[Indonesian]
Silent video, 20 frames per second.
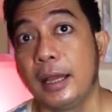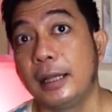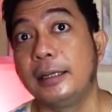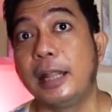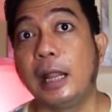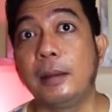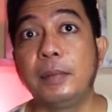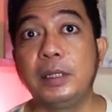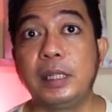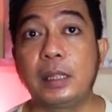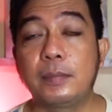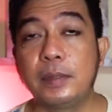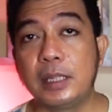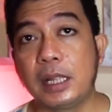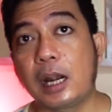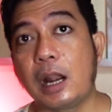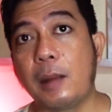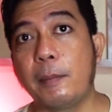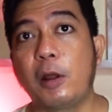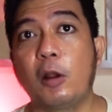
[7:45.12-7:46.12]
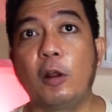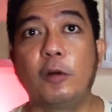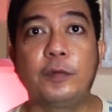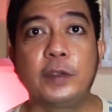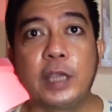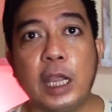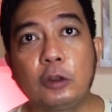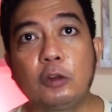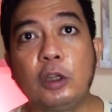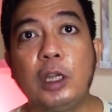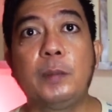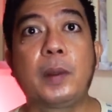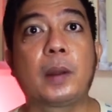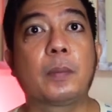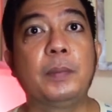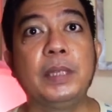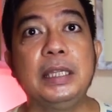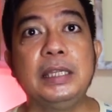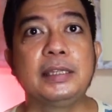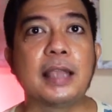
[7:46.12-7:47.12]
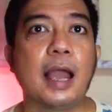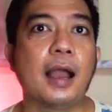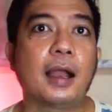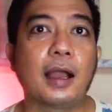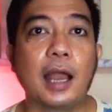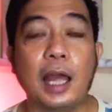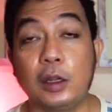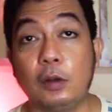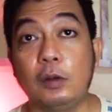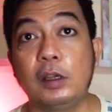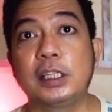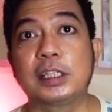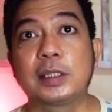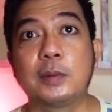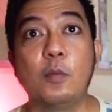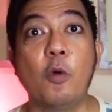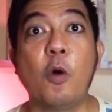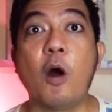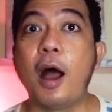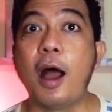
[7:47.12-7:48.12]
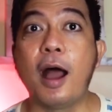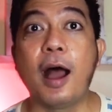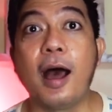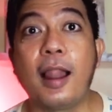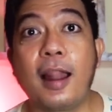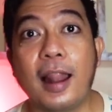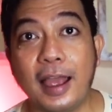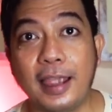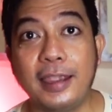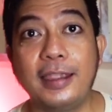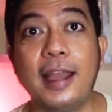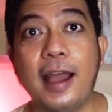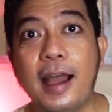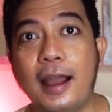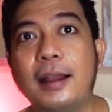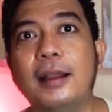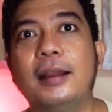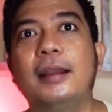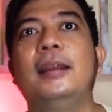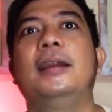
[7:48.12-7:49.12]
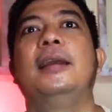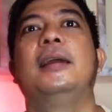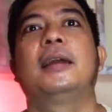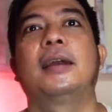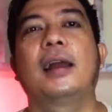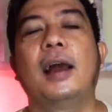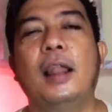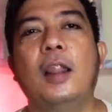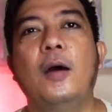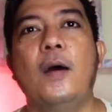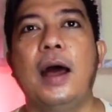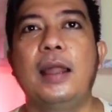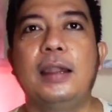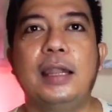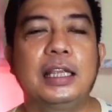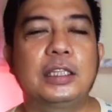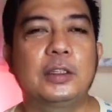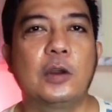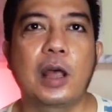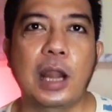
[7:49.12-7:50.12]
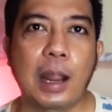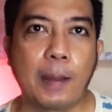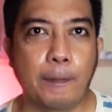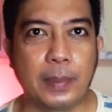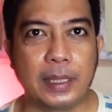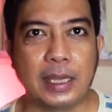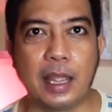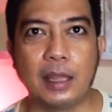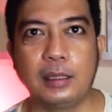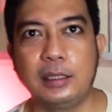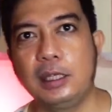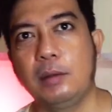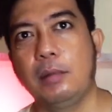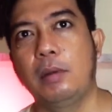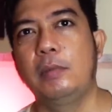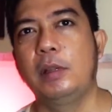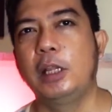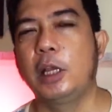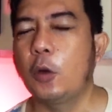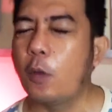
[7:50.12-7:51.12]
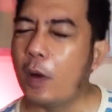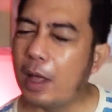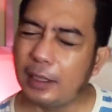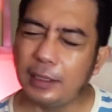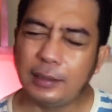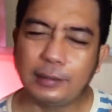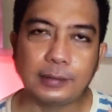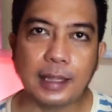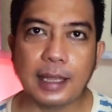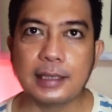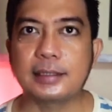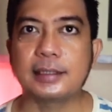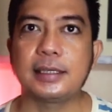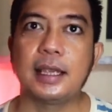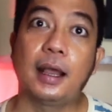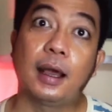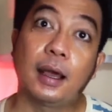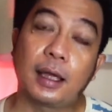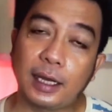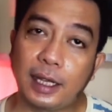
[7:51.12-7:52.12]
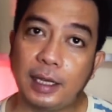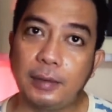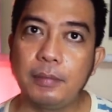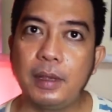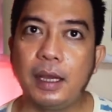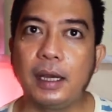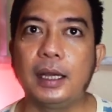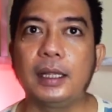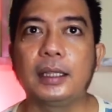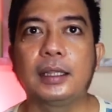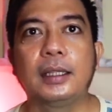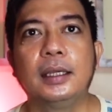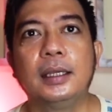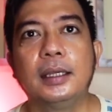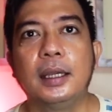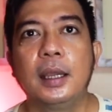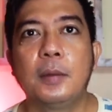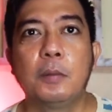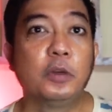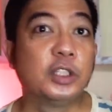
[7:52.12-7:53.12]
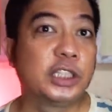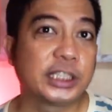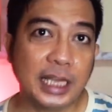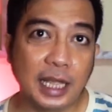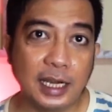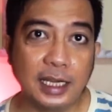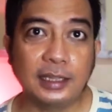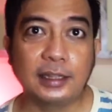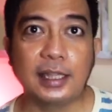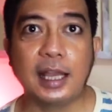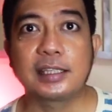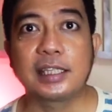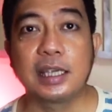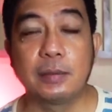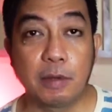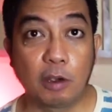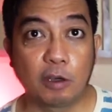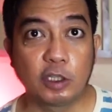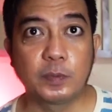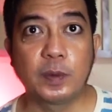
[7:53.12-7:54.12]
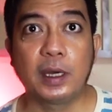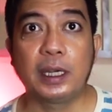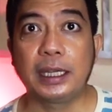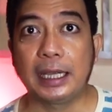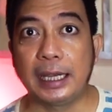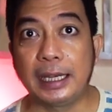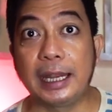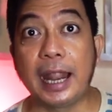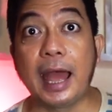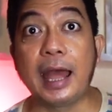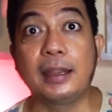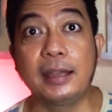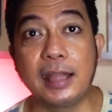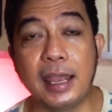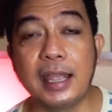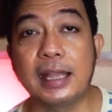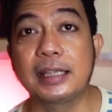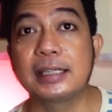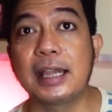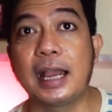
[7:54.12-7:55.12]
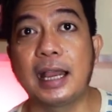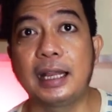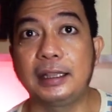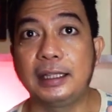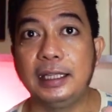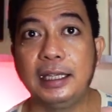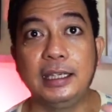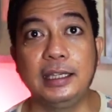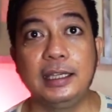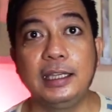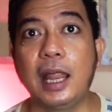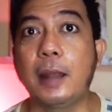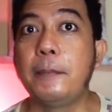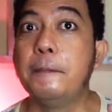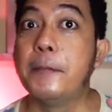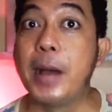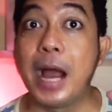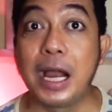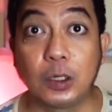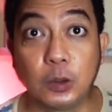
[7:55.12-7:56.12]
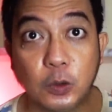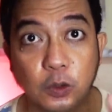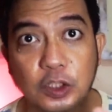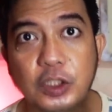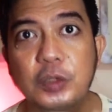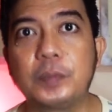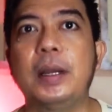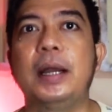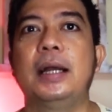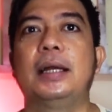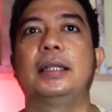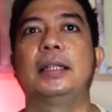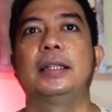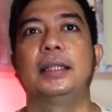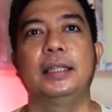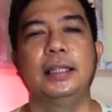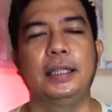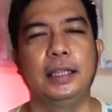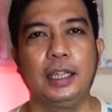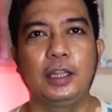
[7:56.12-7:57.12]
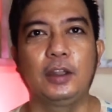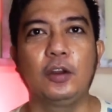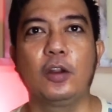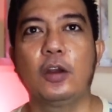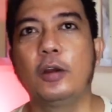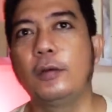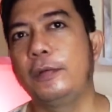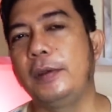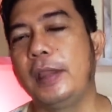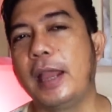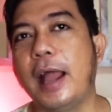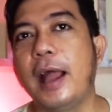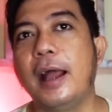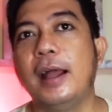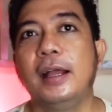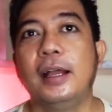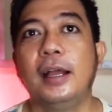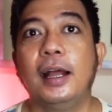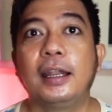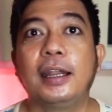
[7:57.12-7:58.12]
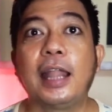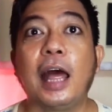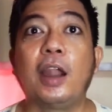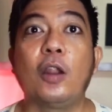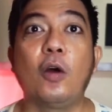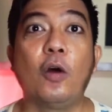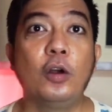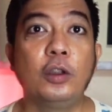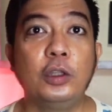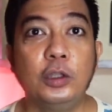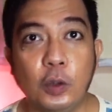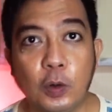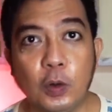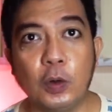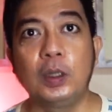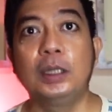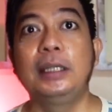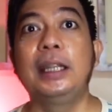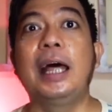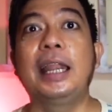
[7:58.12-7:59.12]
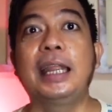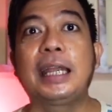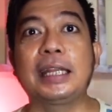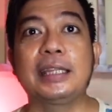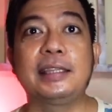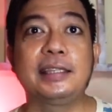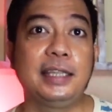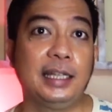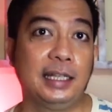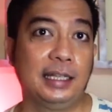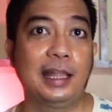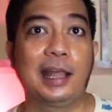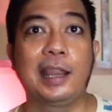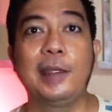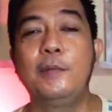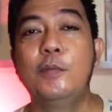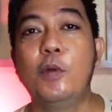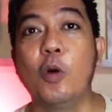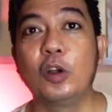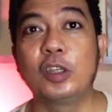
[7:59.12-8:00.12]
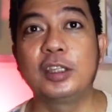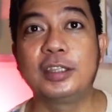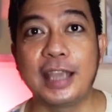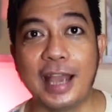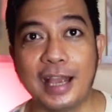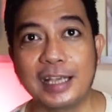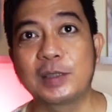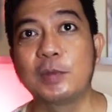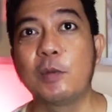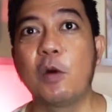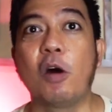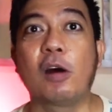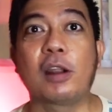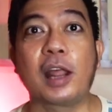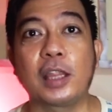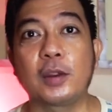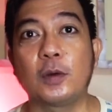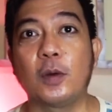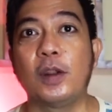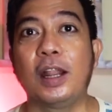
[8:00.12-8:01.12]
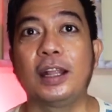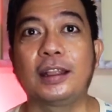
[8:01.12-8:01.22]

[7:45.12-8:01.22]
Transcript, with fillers: Dan benar-benar nama Novia itu diperbincangkan oleh semua halayak kalau ada seorang penyanyi yang memiliki kualitas yang keren banget musikalitas yang bagus banget dengan nada yang sangat tinggi dan bagus banget itu Novia dan Onyo dari kecil dari bocah semua orang juga